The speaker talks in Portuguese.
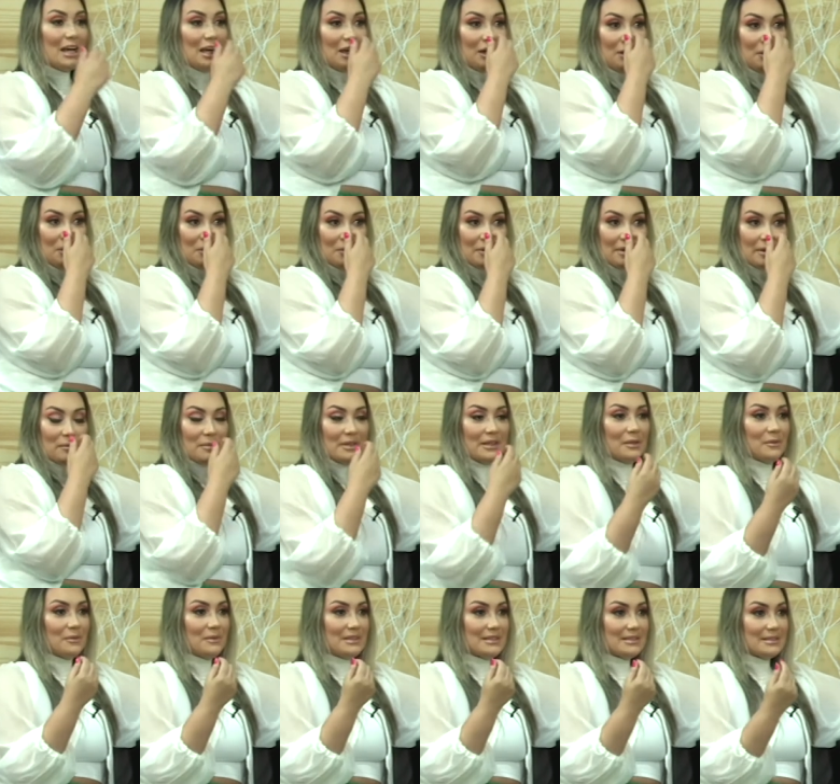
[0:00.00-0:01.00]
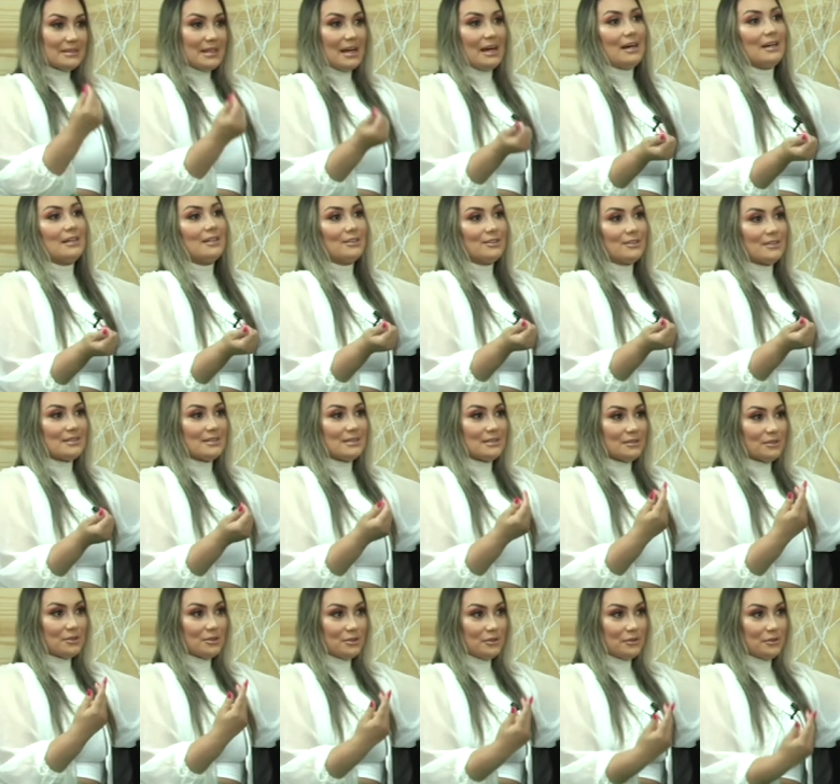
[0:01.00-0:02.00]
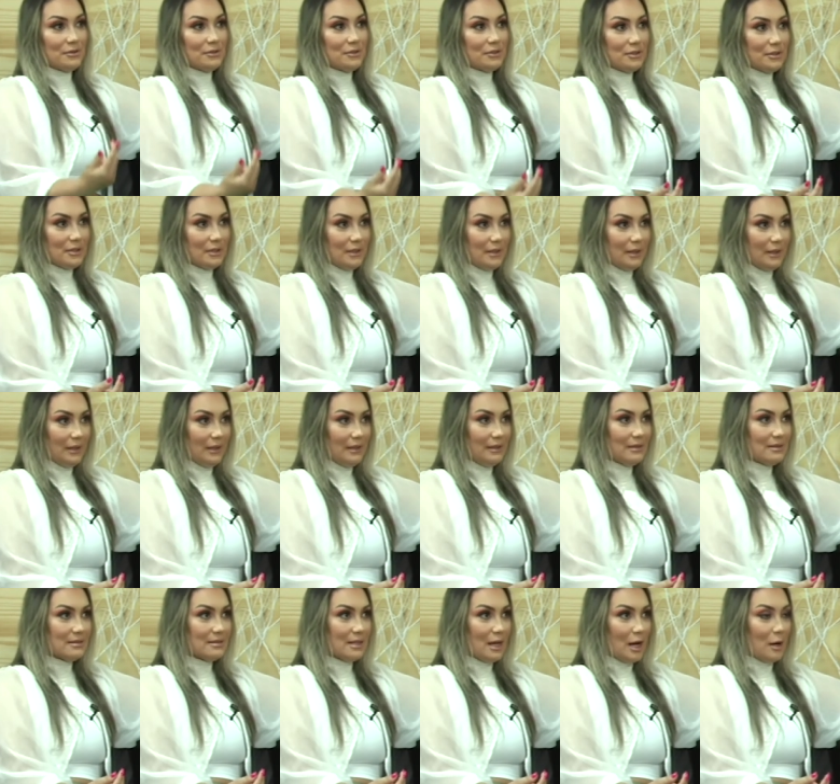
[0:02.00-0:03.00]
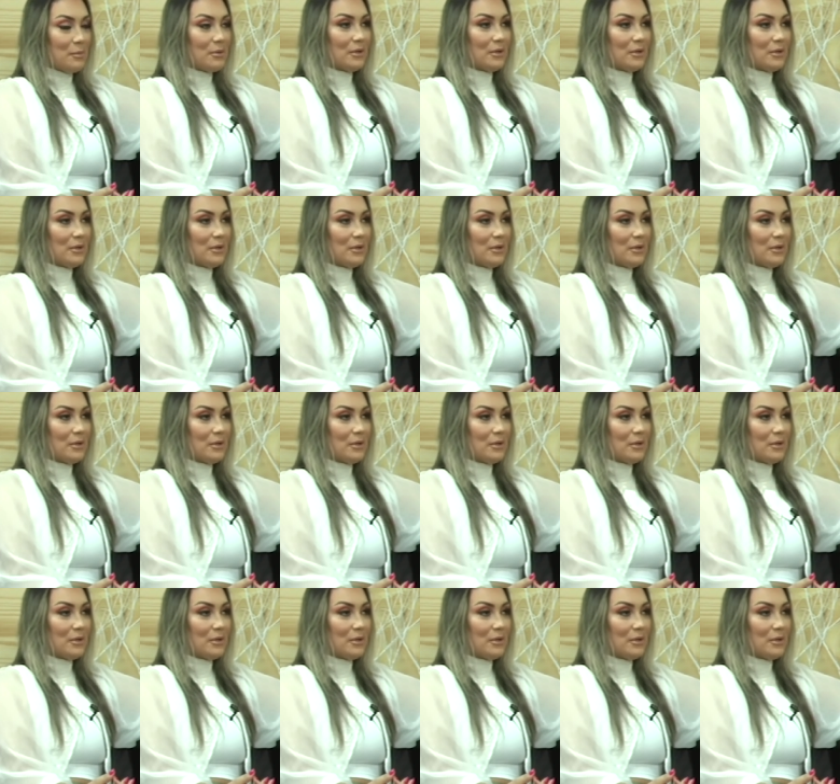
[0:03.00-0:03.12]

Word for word: E o que me deu um start, assim, de, de iniciar,